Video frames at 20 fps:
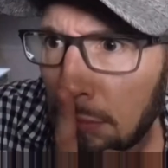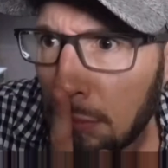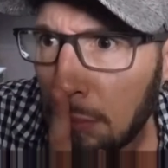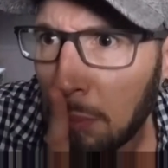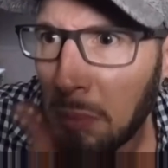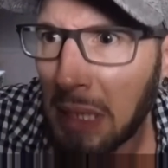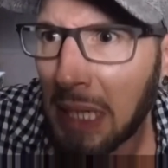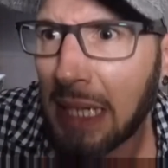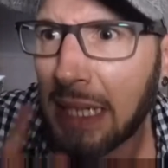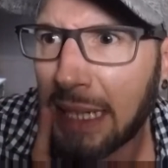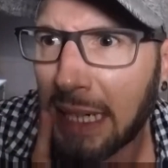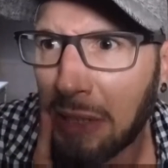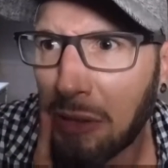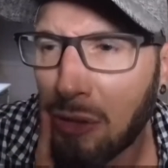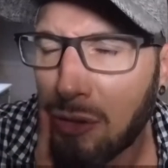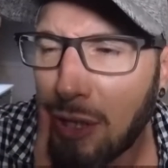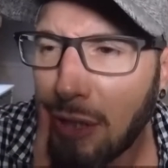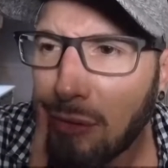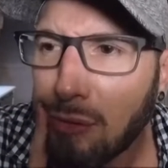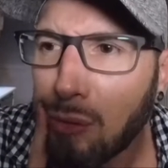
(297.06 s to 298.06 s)
ma che ragno
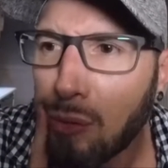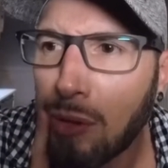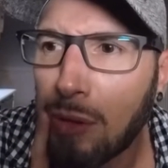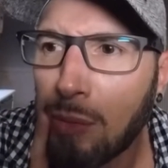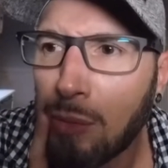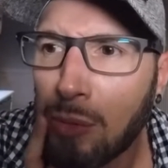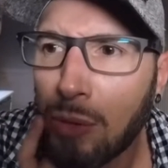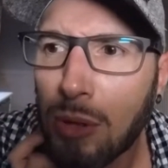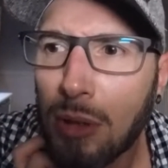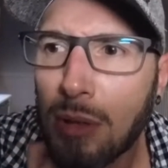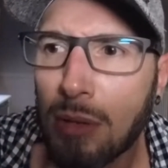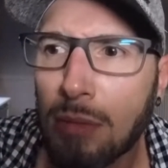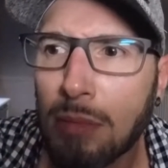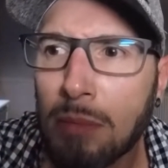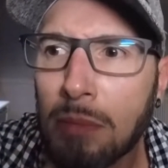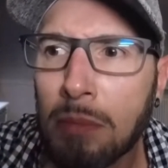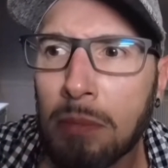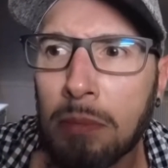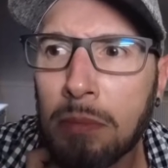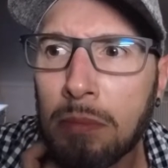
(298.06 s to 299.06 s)
c'è su quel muro?
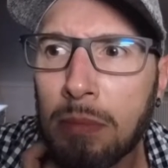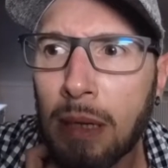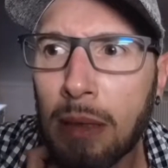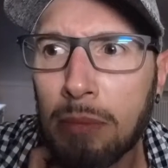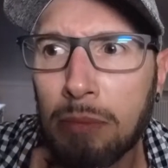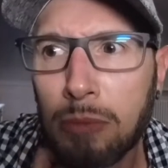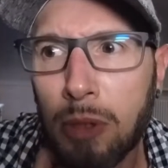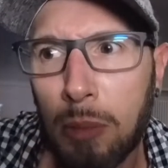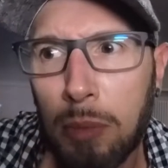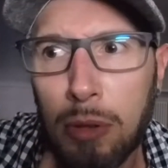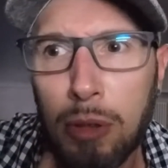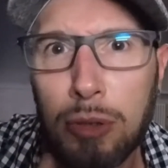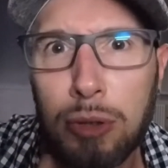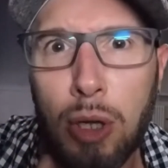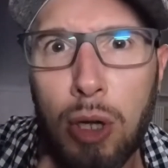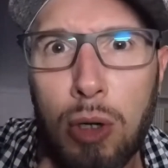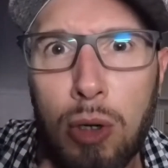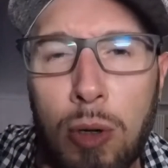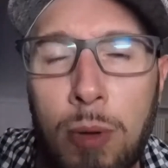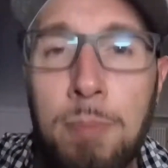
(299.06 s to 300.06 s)
Ma dopo lo
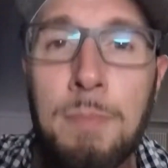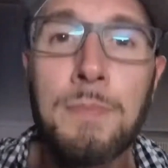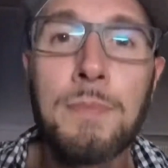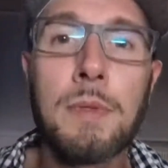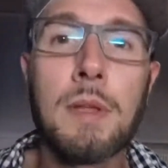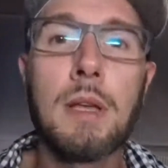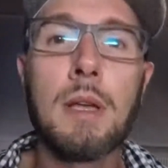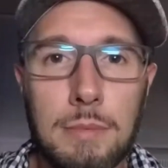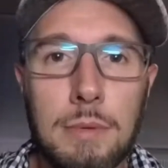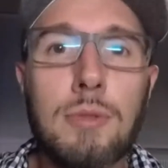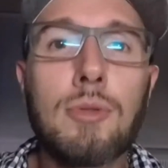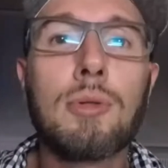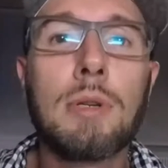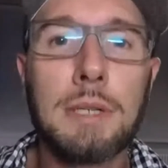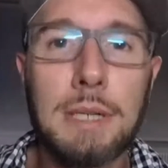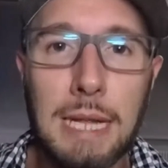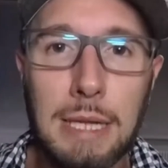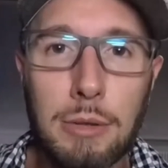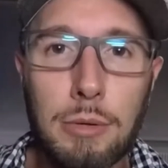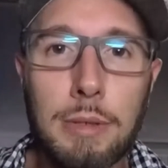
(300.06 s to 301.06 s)
tolgo. Sono
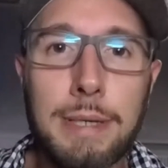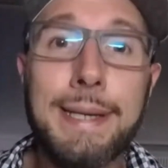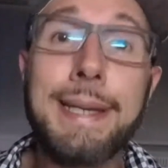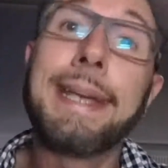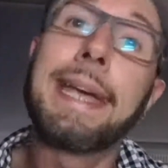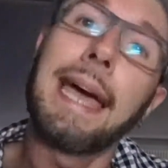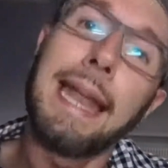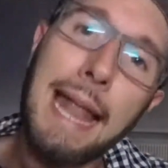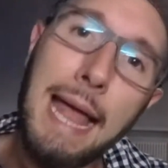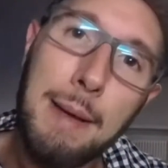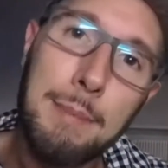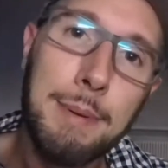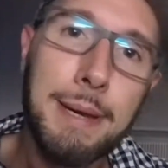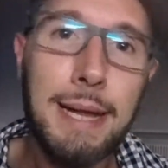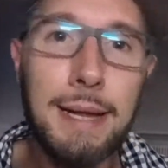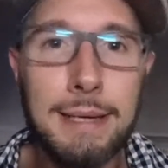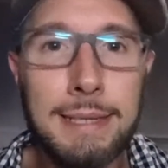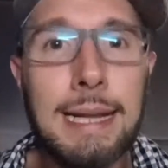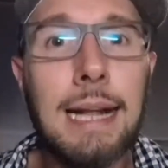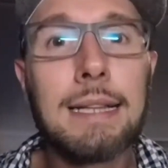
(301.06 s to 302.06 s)
andato in
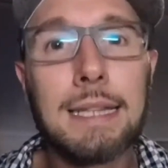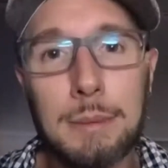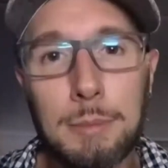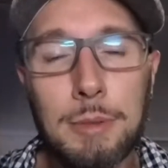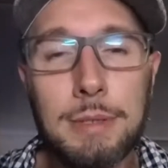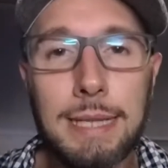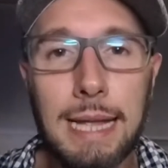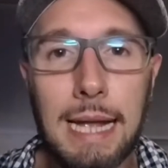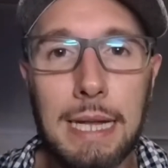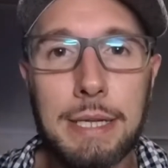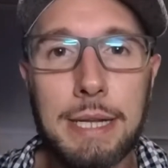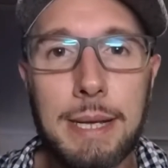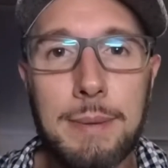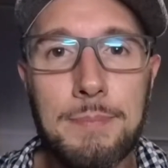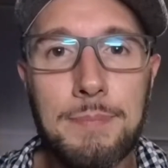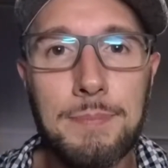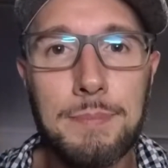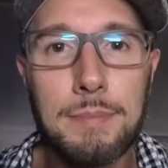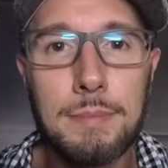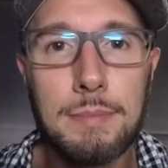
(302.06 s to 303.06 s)
Calabria, in alta montagna,
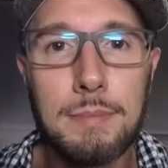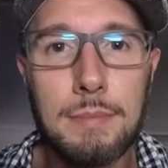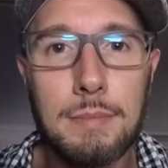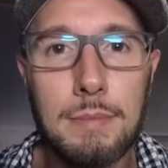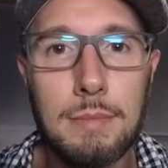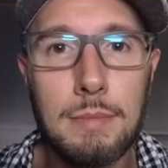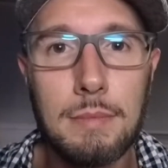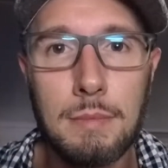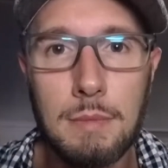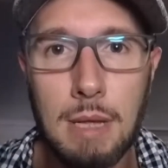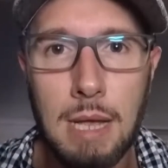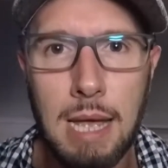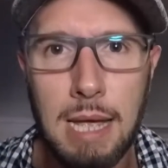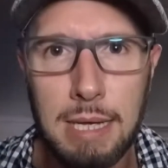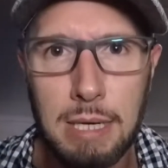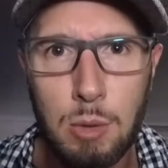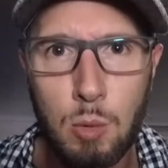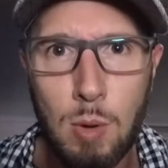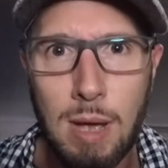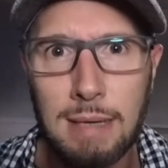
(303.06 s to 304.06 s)

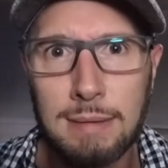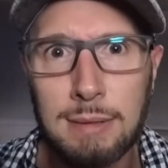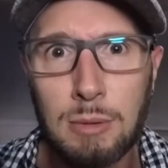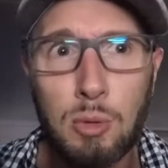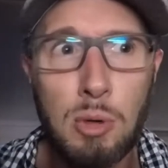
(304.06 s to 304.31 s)
ai quasi